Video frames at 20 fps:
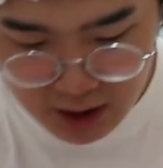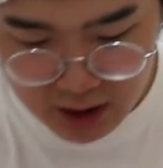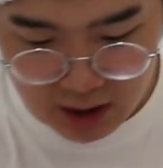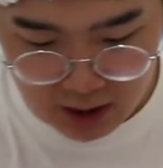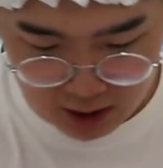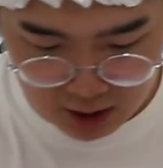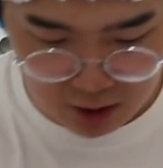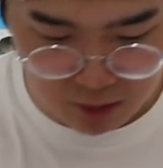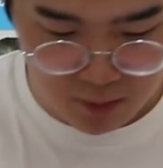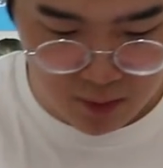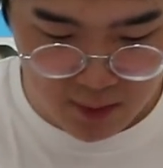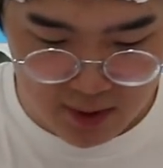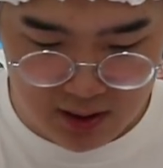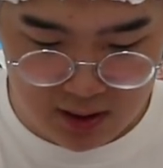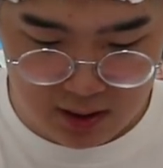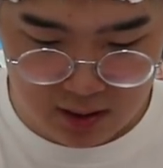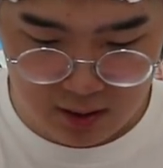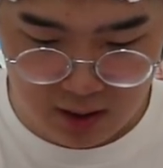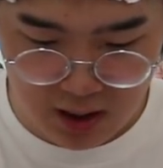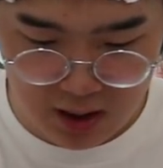いいと思います
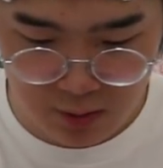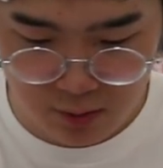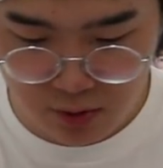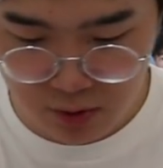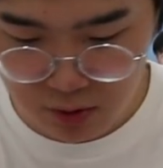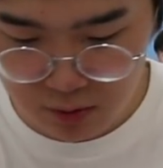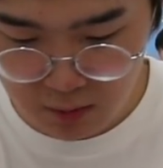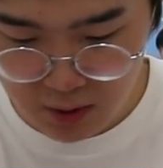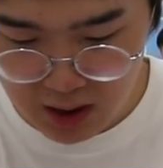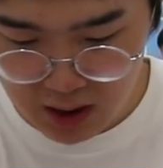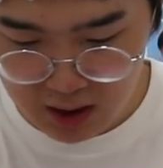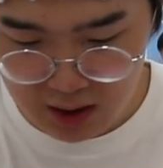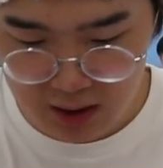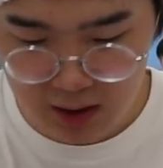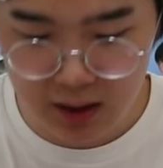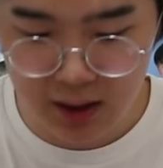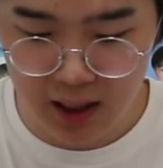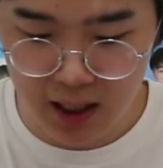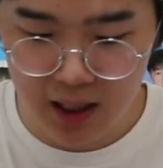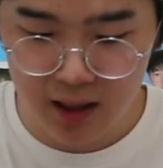あでもちょっとまあいい
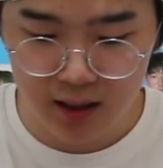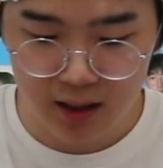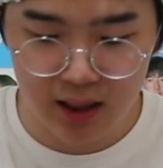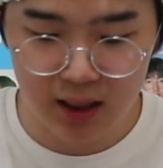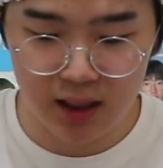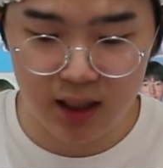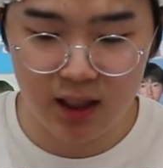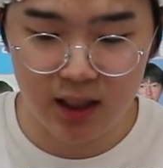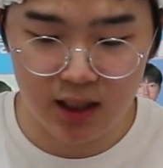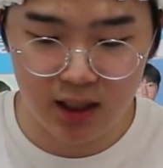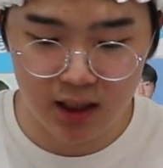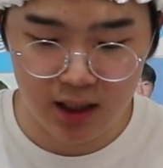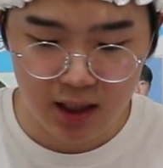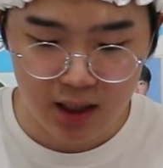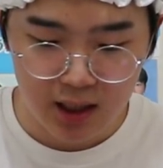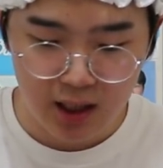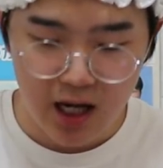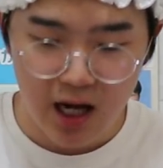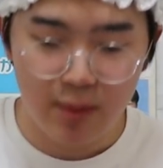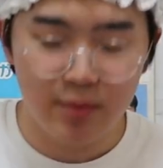かいいねいいね
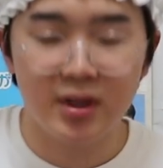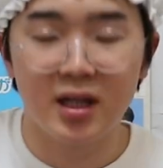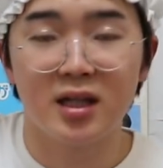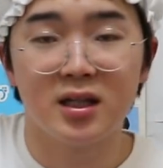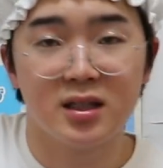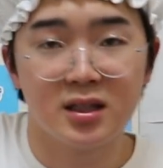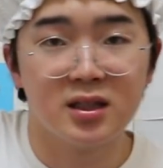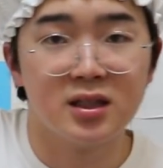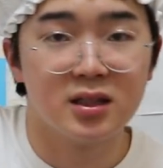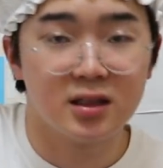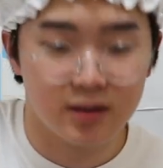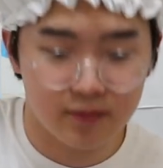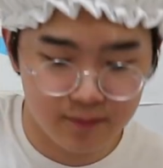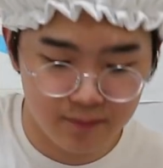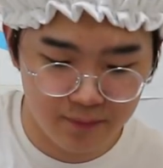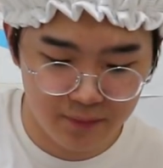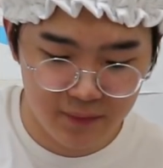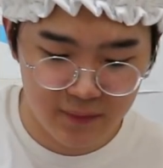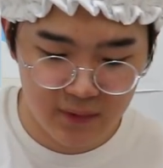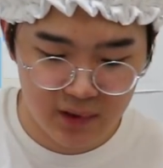危ないうん
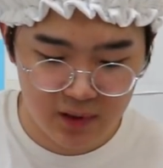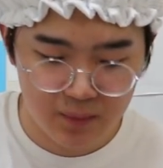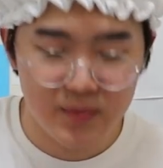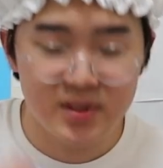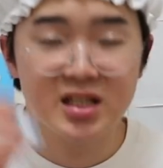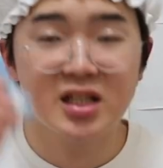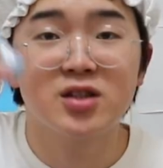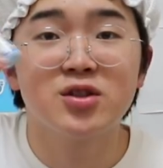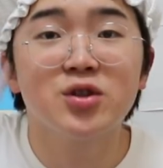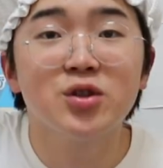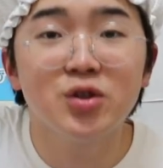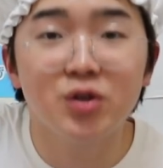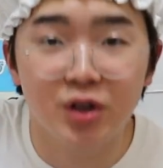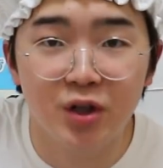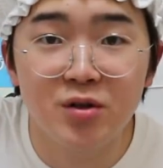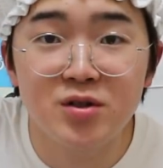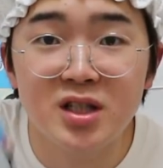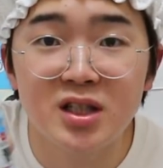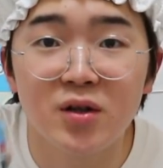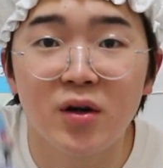めちゃくちゃ来る気
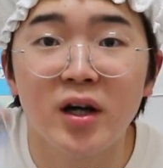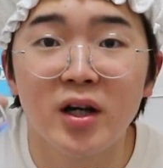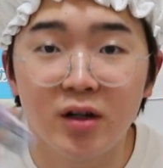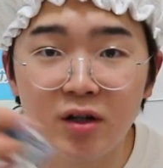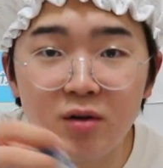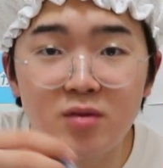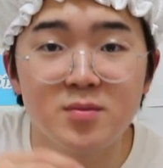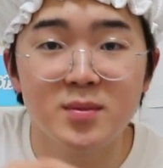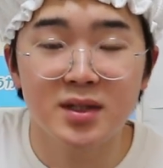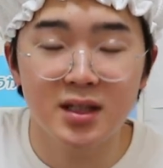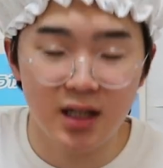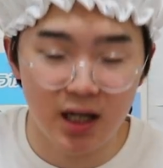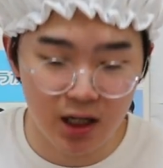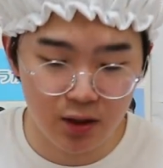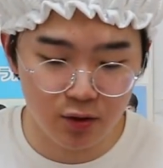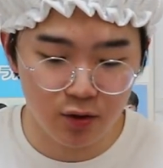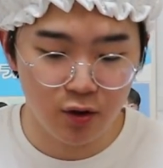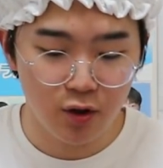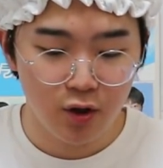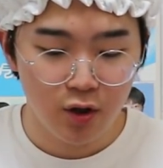をつけた方がいいよみんなあ
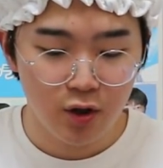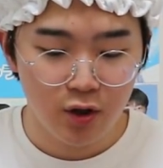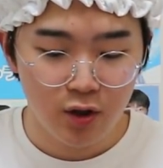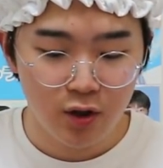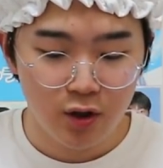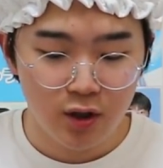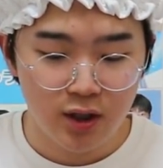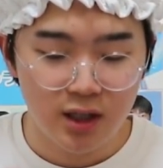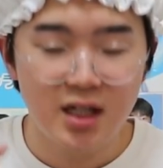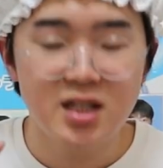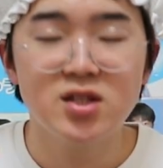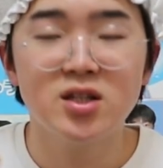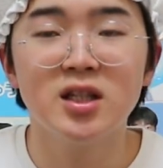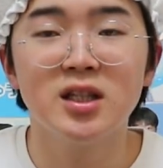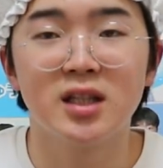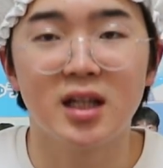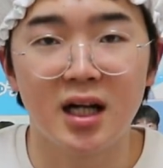の入れすぎた